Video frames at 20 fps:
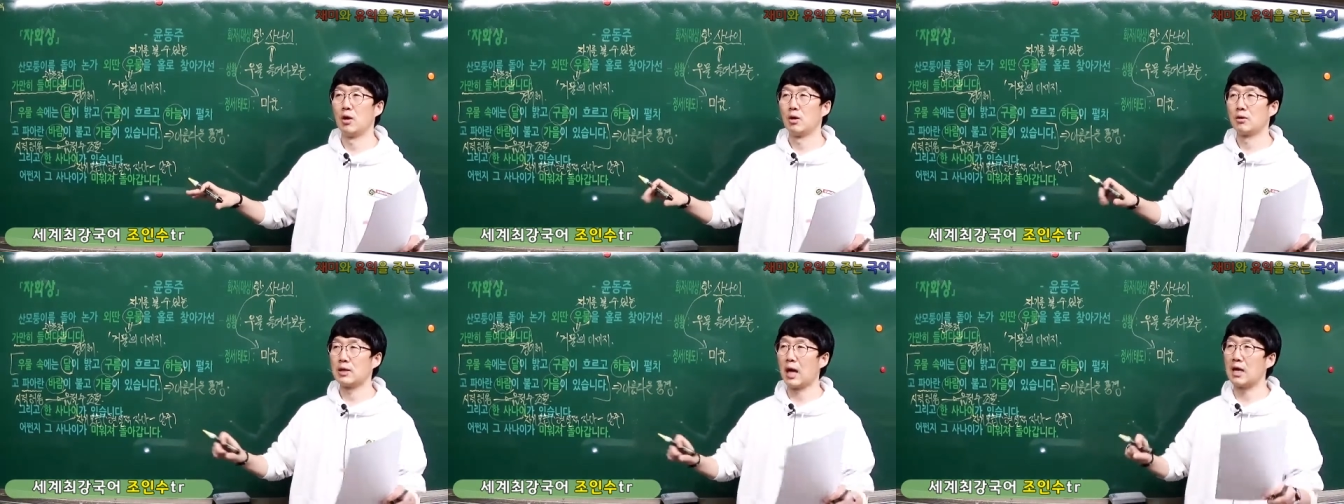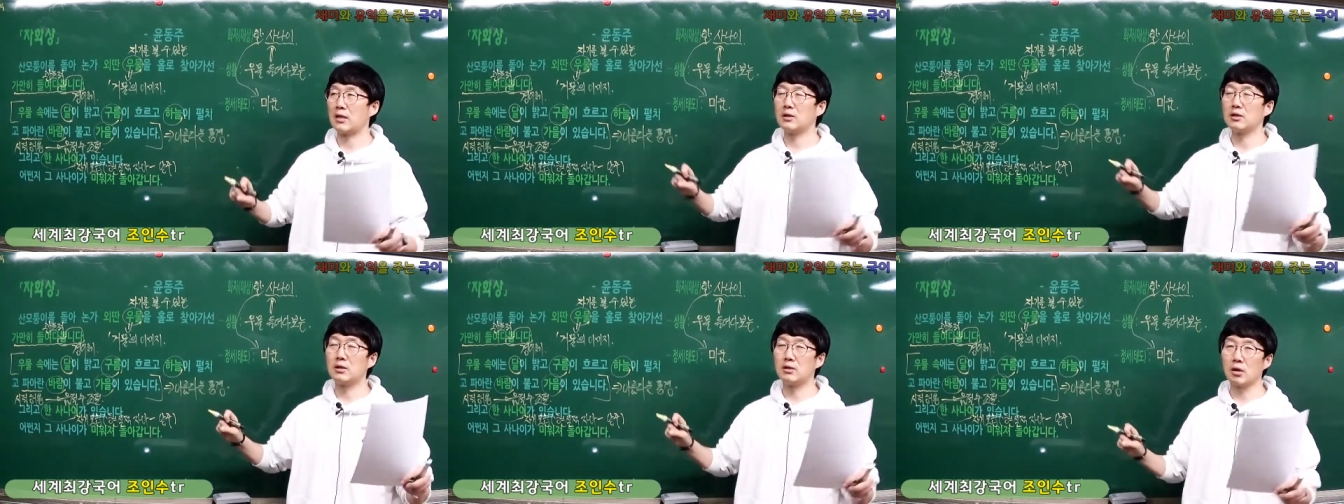
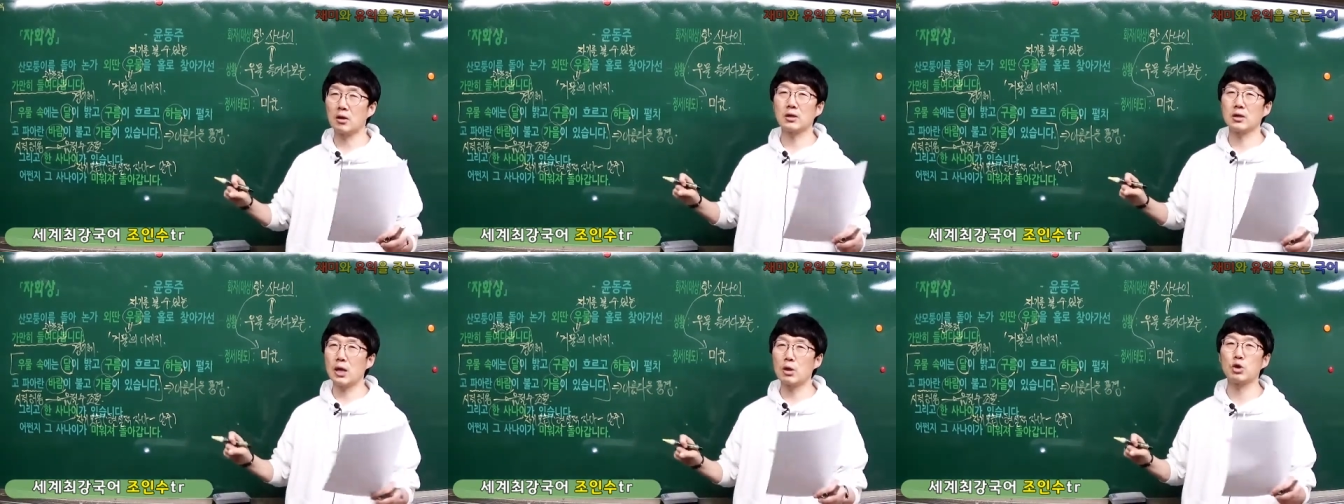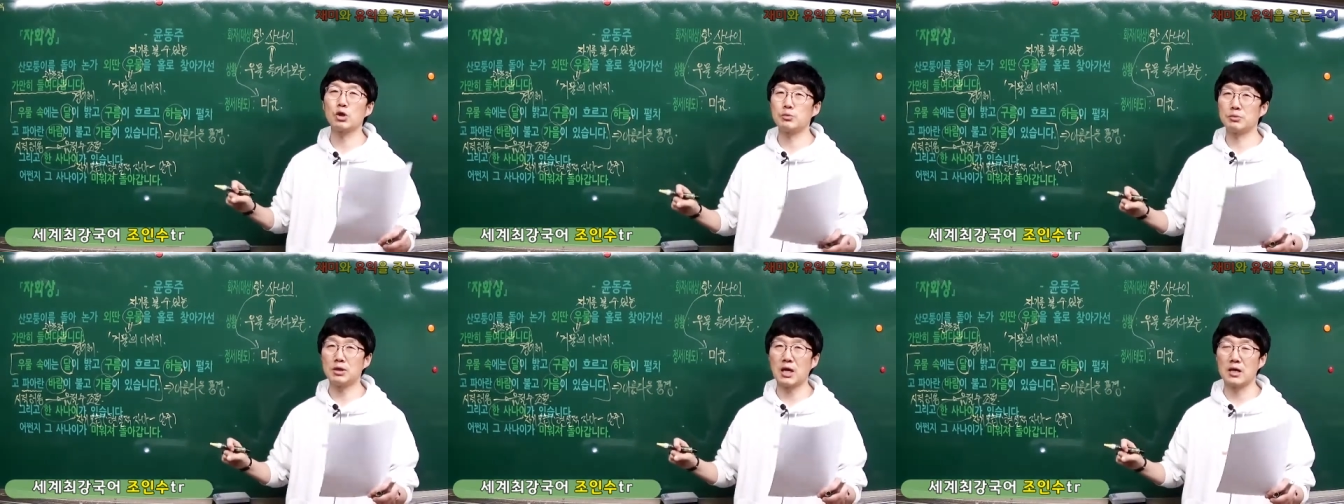나는 이렇게
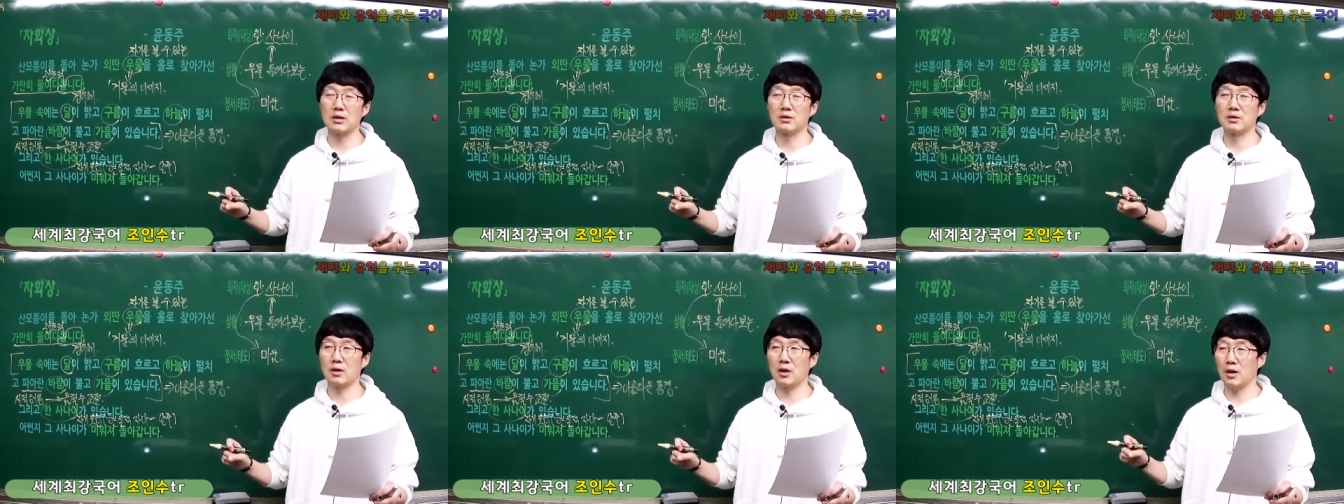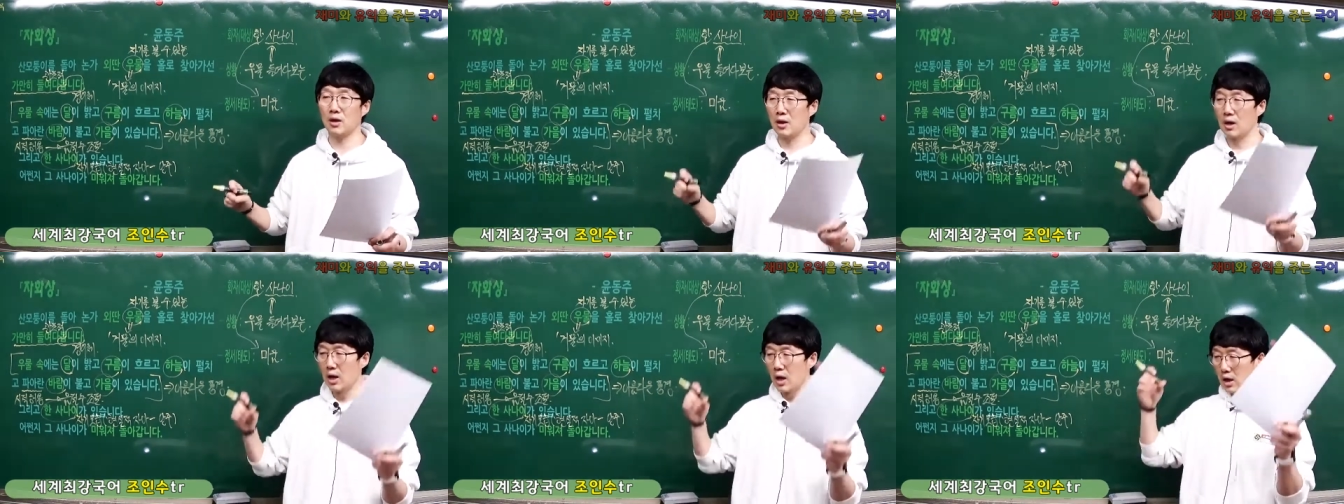살고 싶지
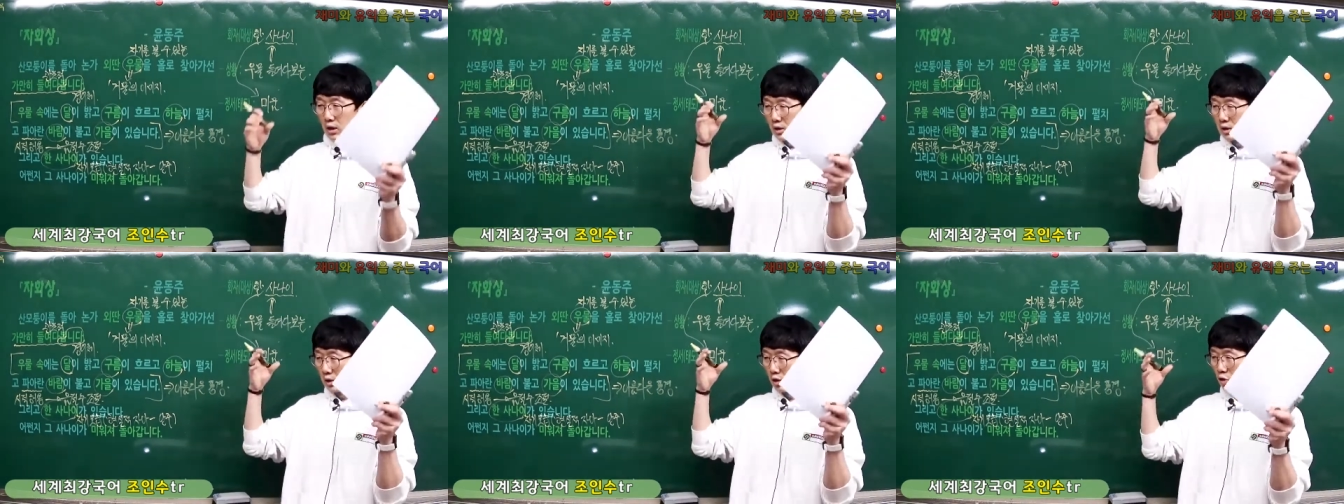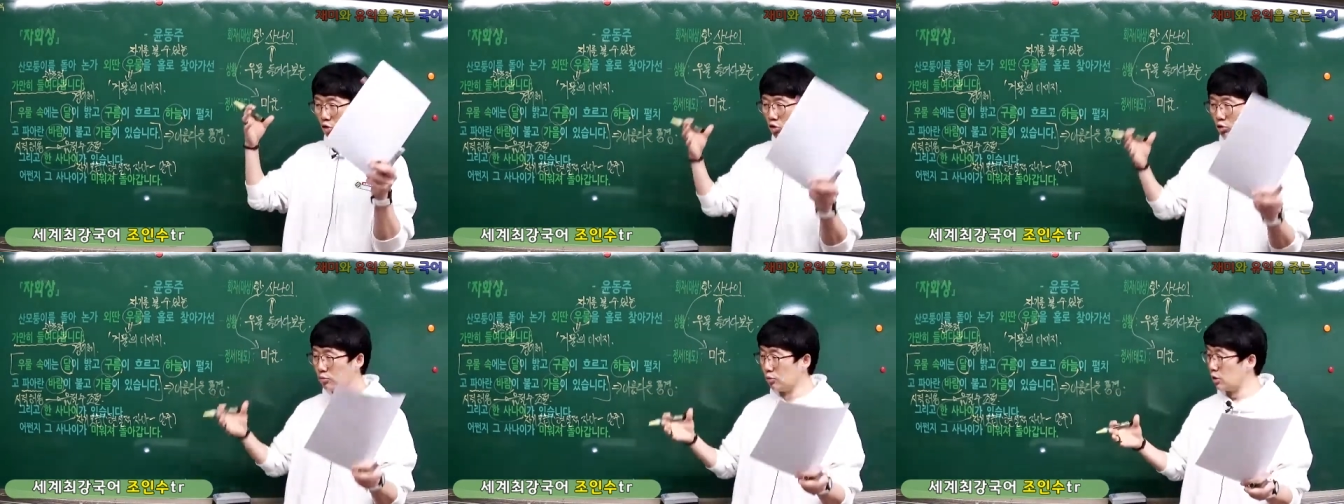않은데 그
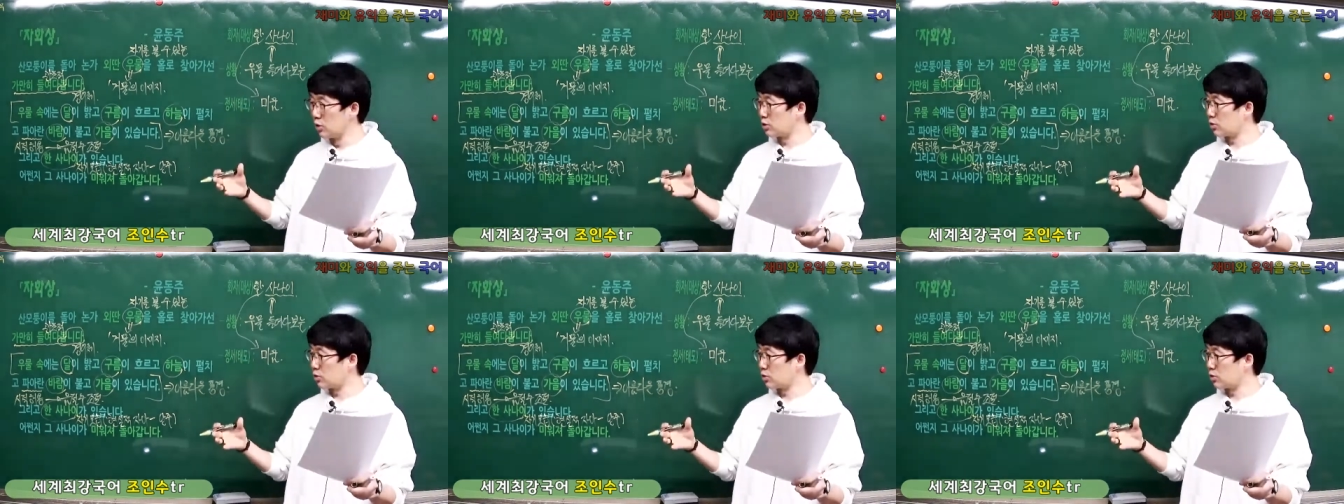우물